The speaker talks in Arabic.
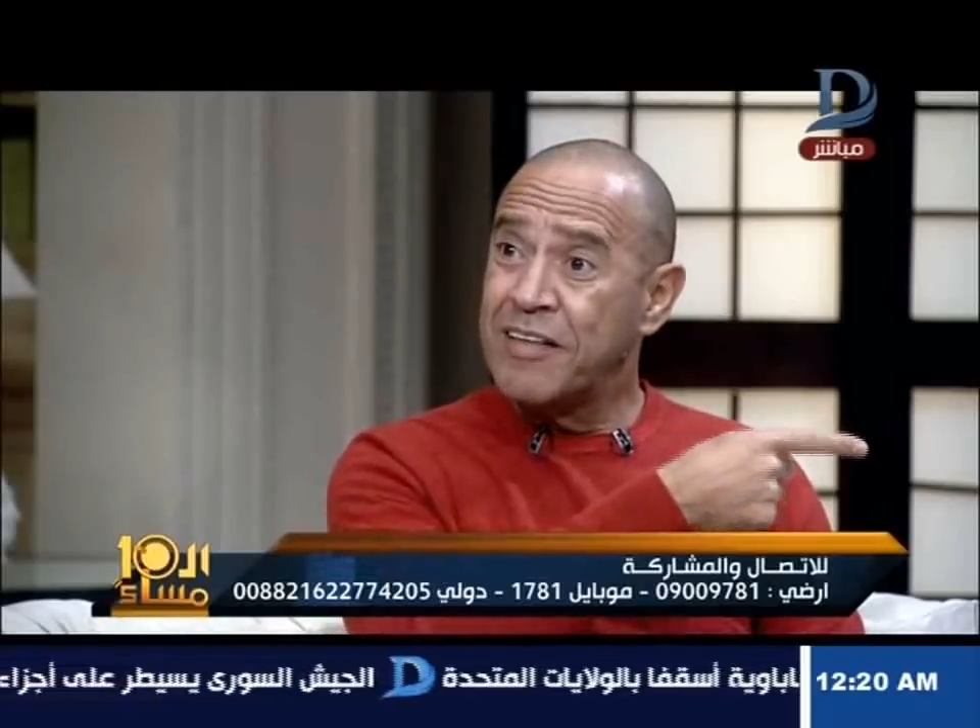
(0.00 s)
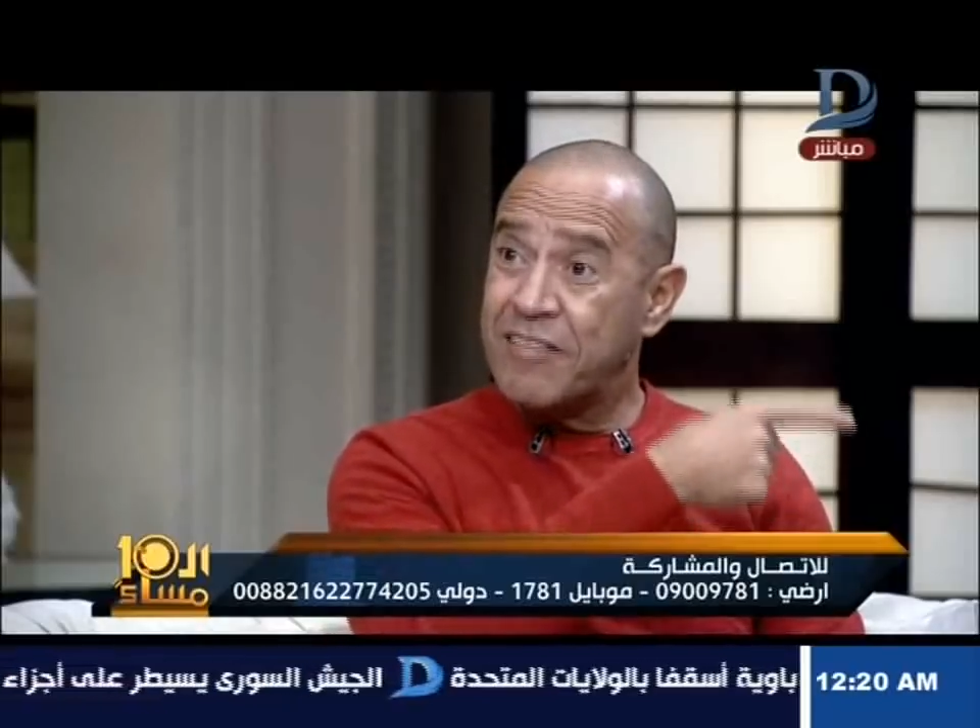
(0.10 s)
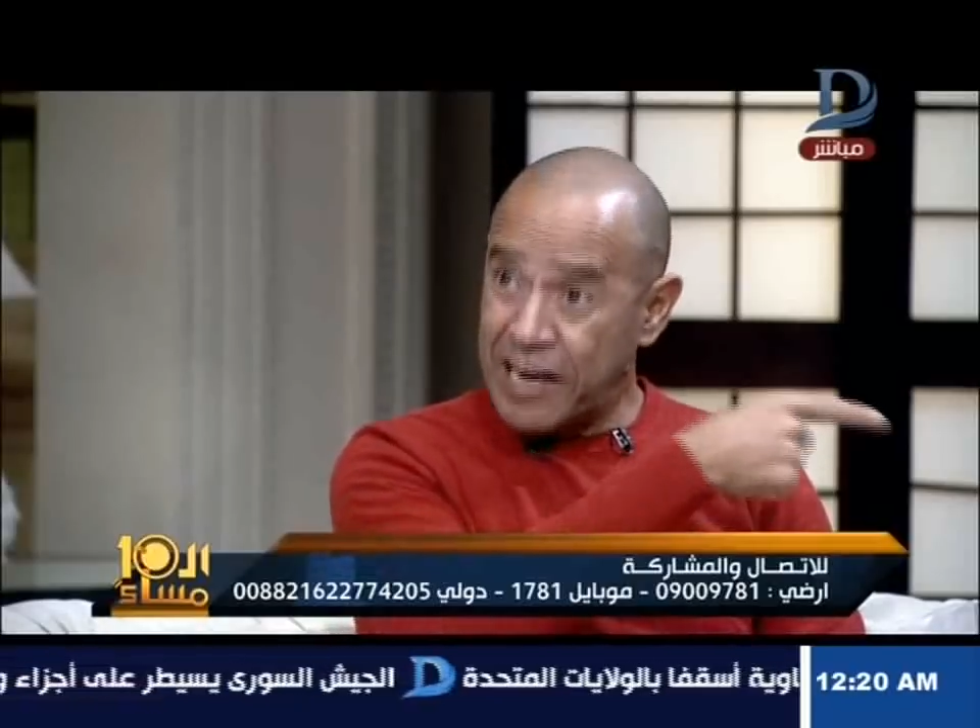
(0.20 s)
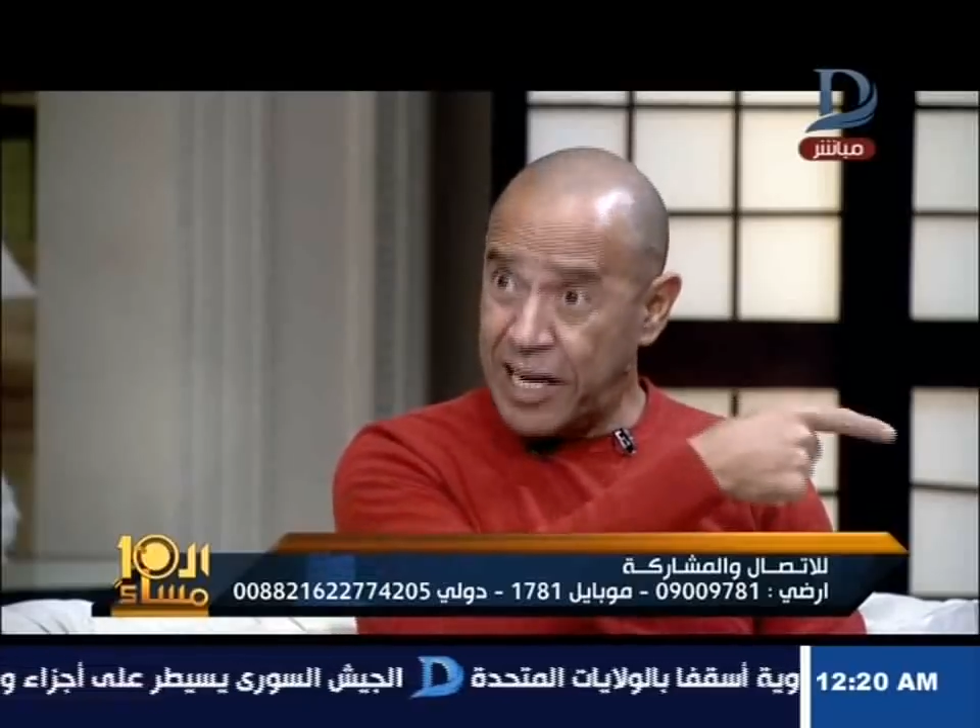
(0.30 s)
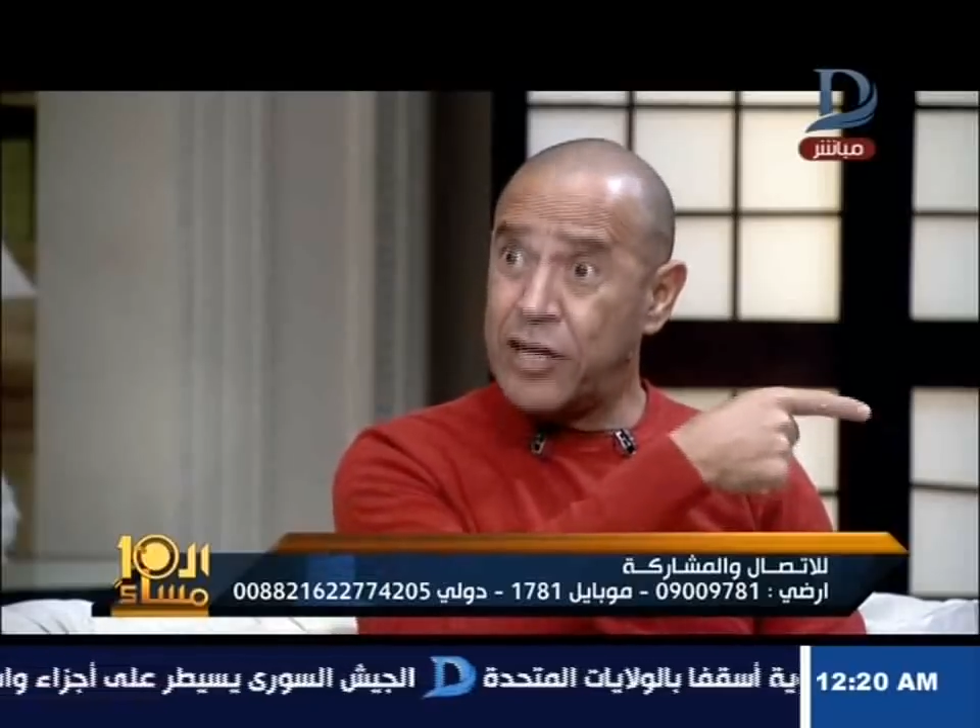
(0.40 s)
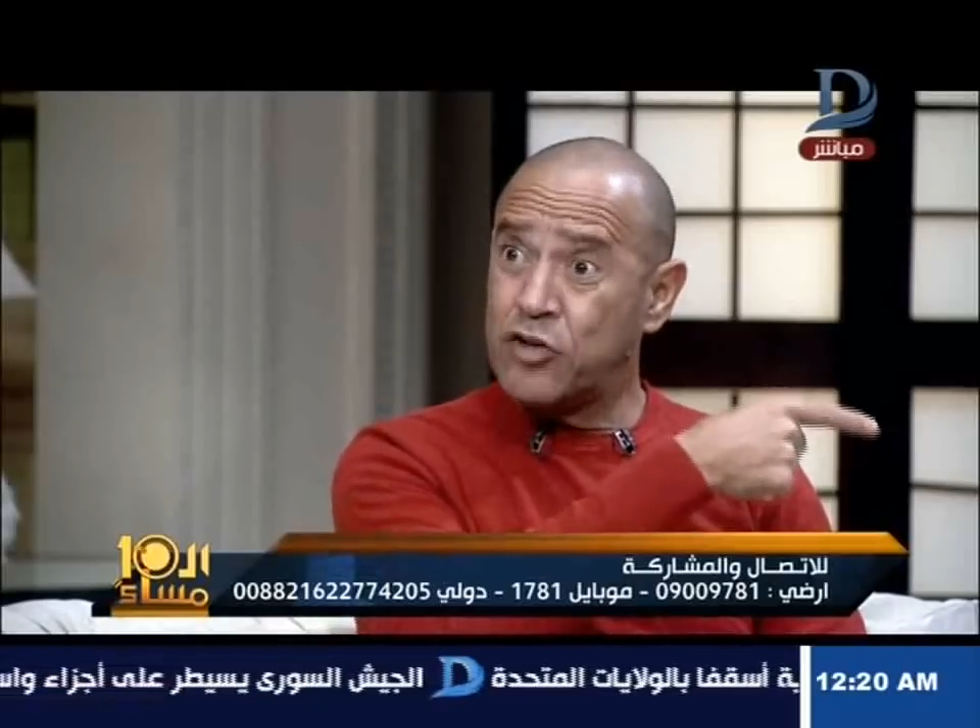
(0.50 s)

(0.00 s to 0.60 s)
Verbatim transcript: زي اللي احنا